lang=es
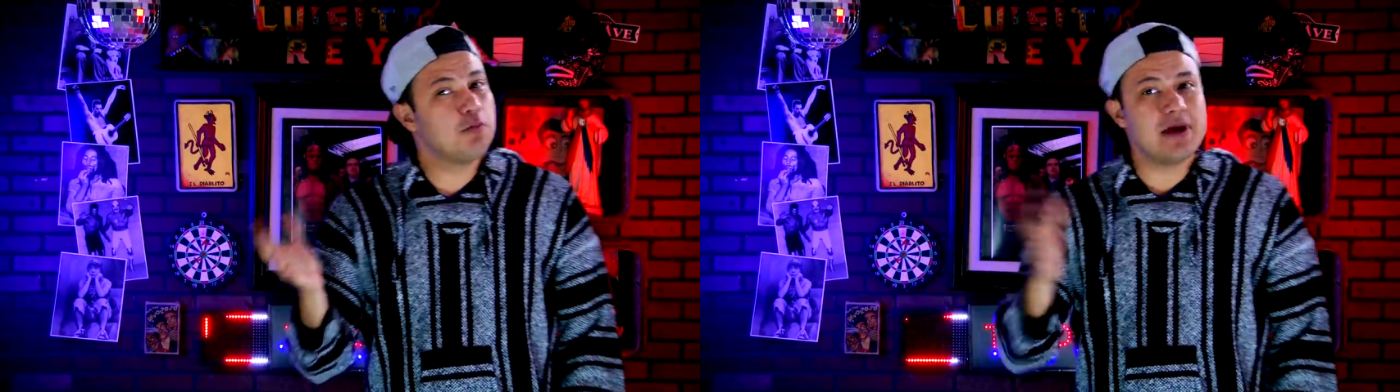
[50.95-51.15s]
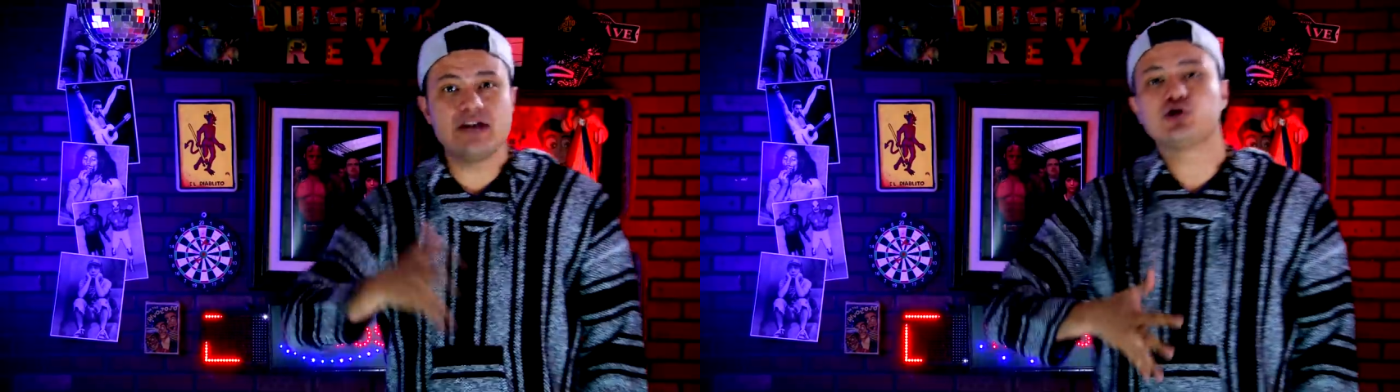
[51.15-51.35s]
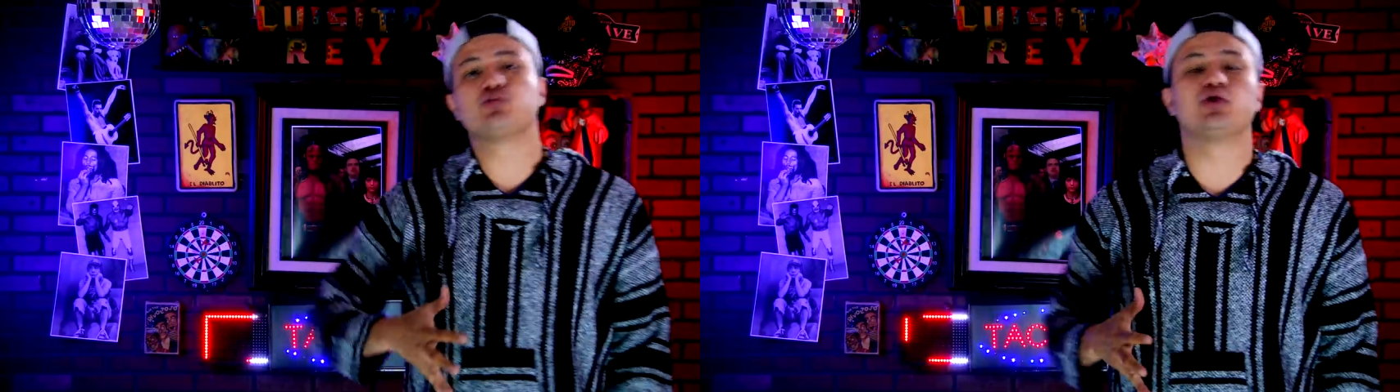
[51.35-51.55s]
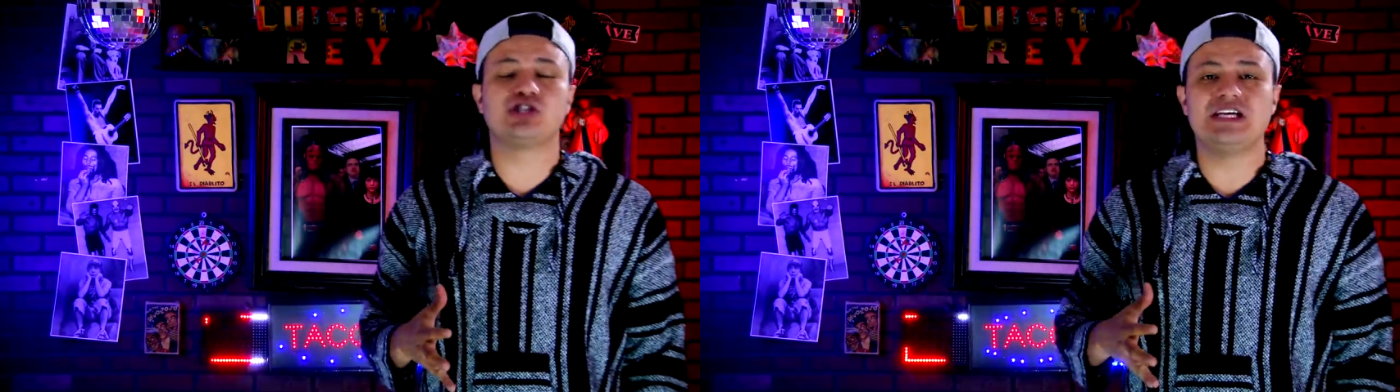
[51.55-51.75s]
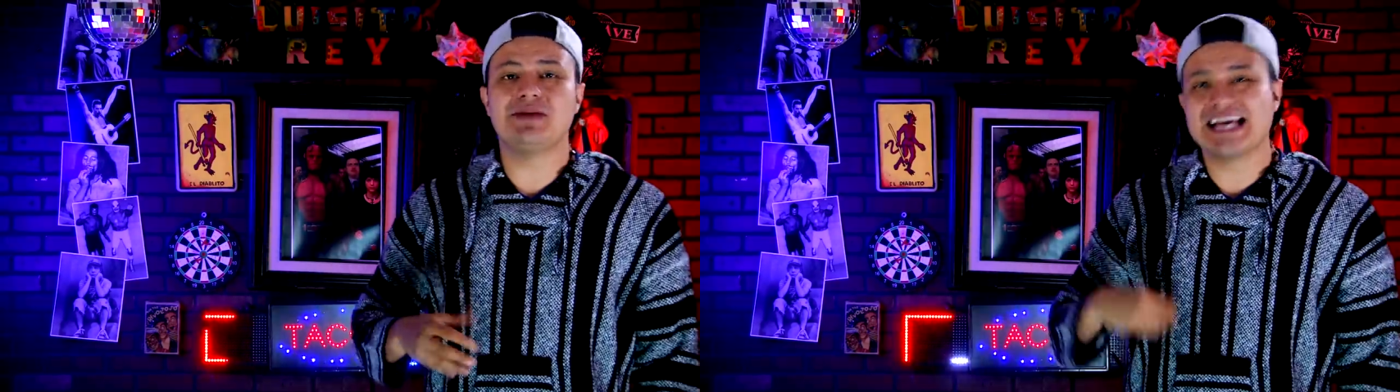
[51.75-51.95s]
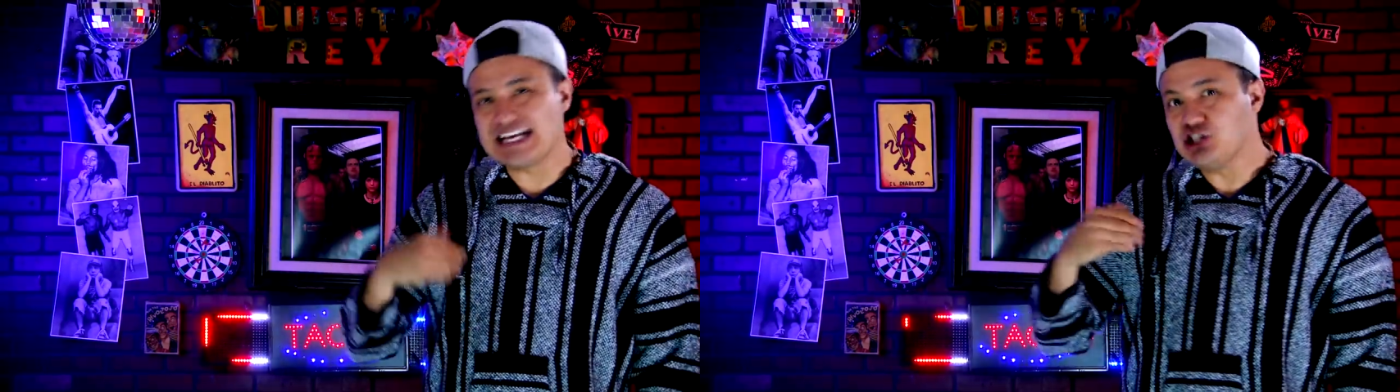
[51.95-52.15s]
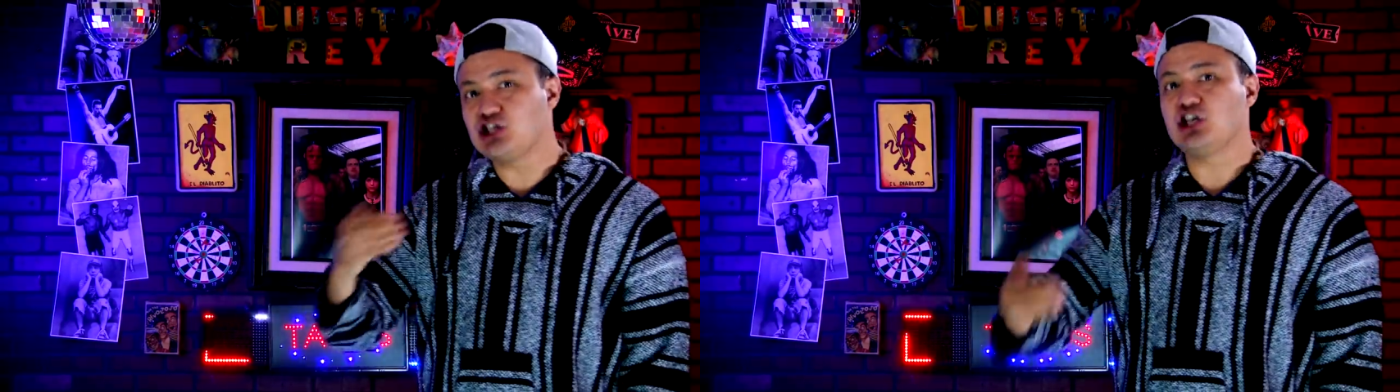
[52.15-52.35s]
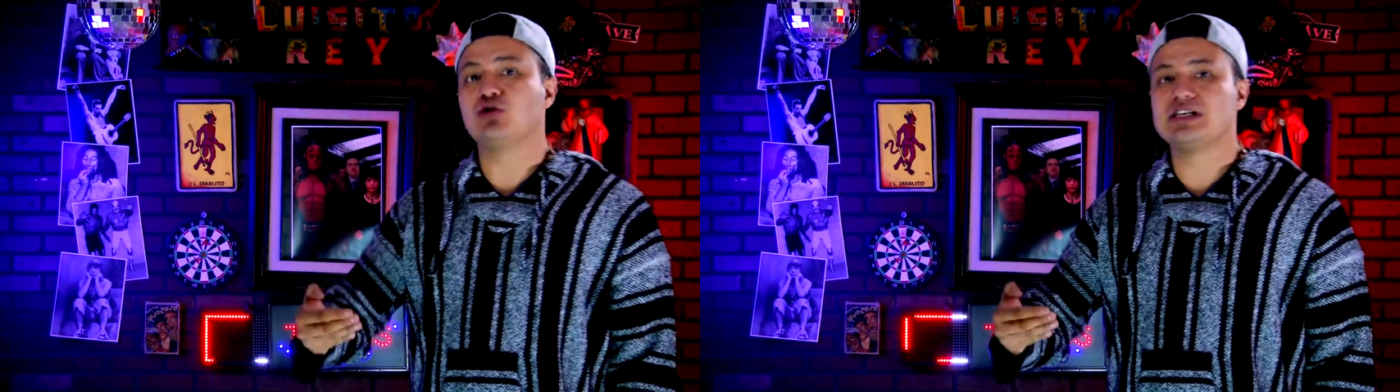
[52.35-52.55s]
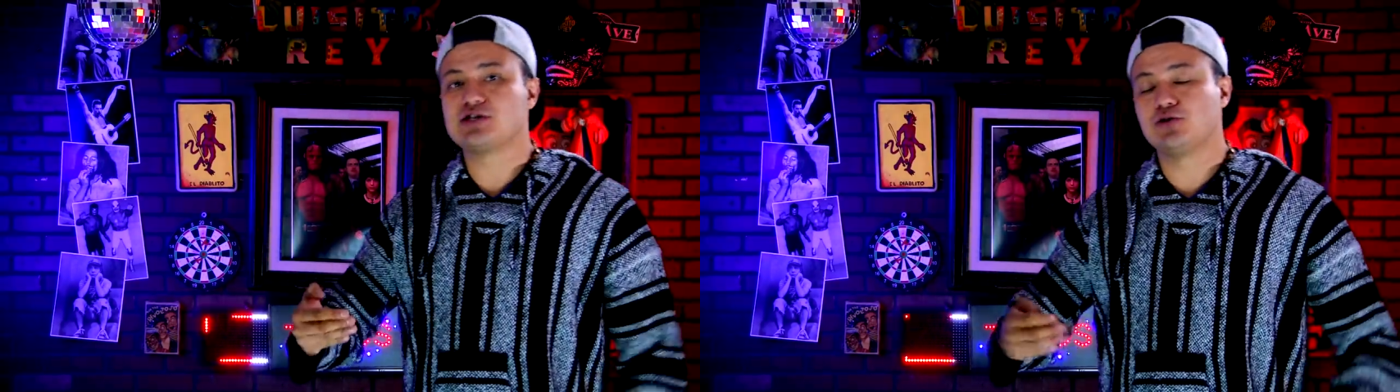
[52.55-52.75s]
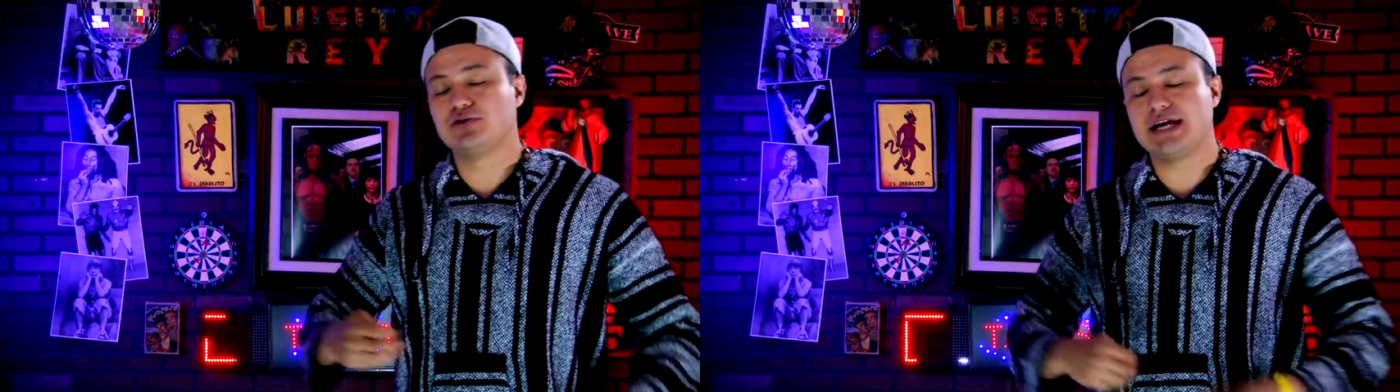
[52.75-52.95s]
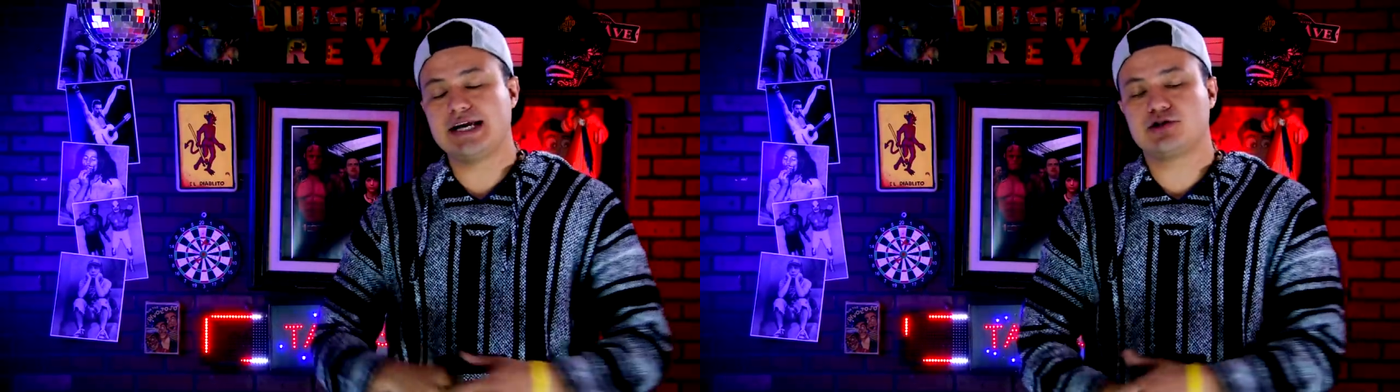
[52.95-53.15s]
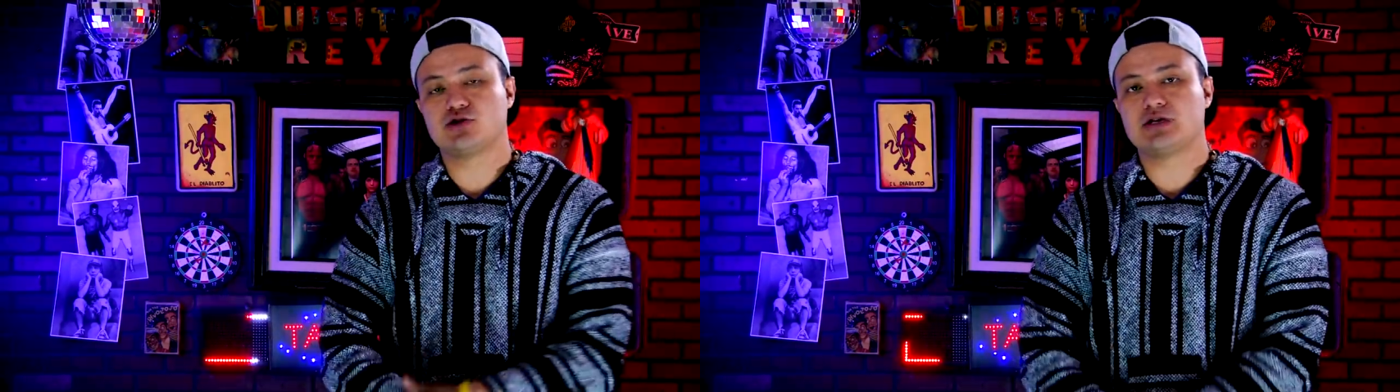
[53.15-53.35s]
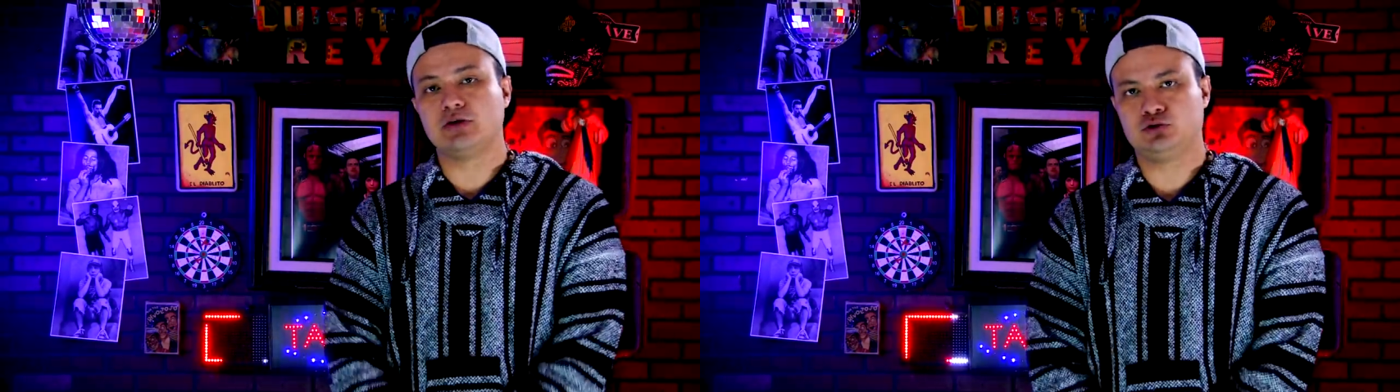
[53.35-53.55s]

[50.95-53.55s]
menos posible canciones con derechos de